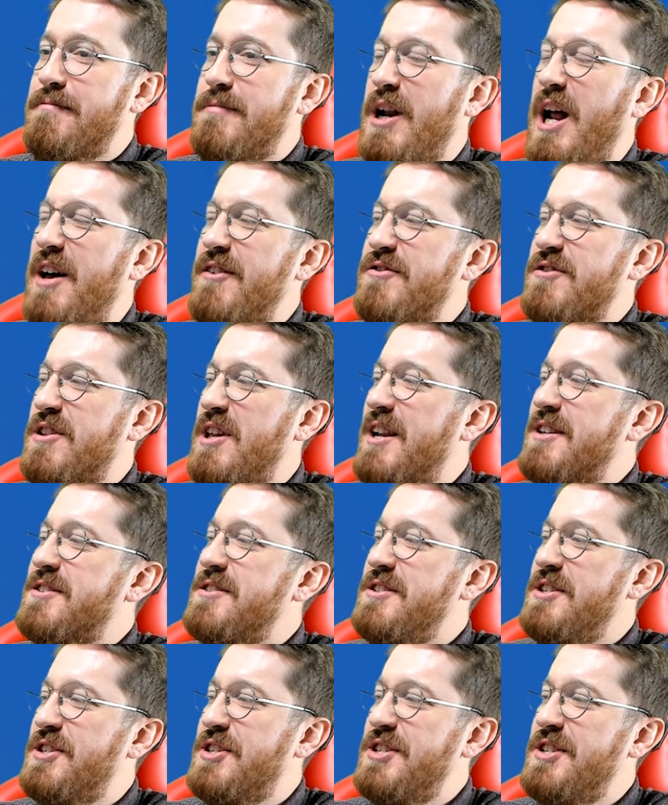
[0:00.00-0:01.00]
Brawl
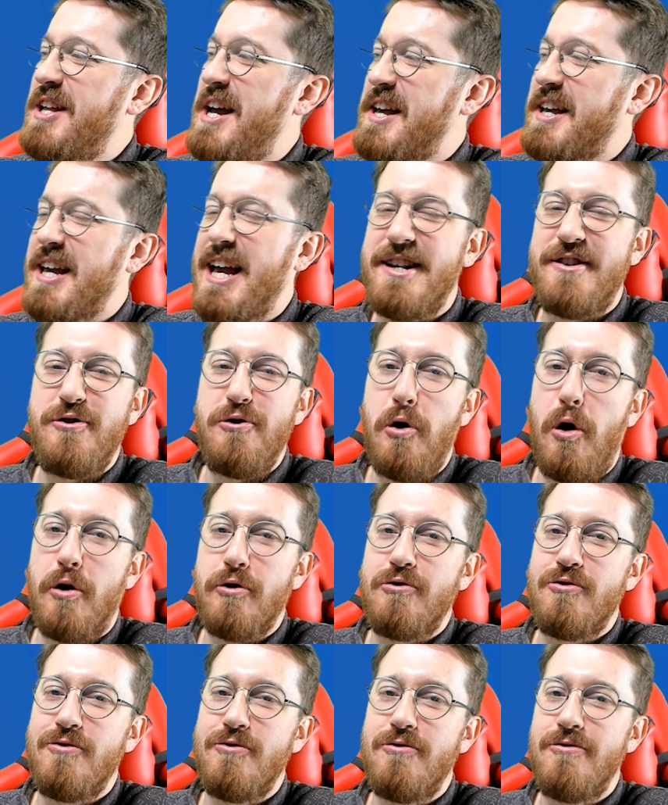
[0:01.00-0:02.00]
Stars'ın içinden
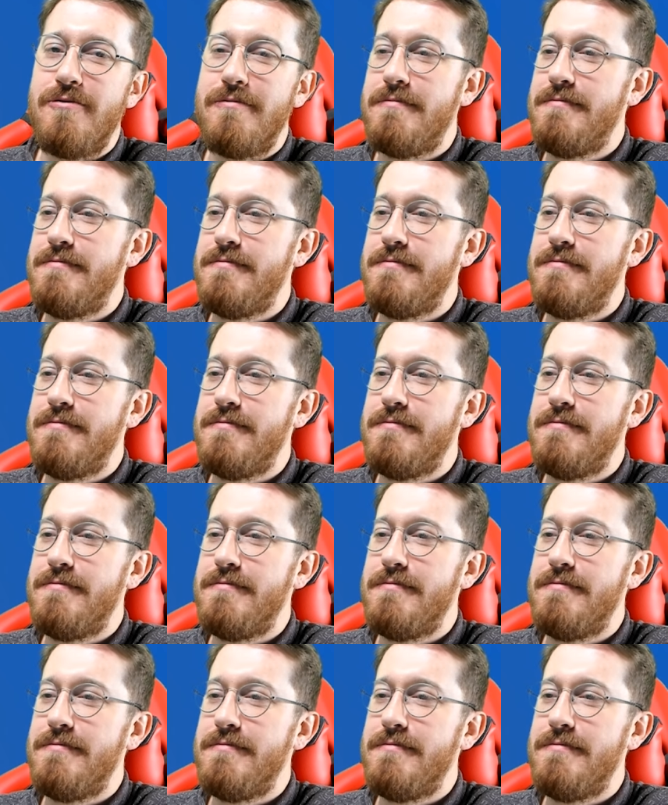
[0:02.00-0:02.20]
geçiyor.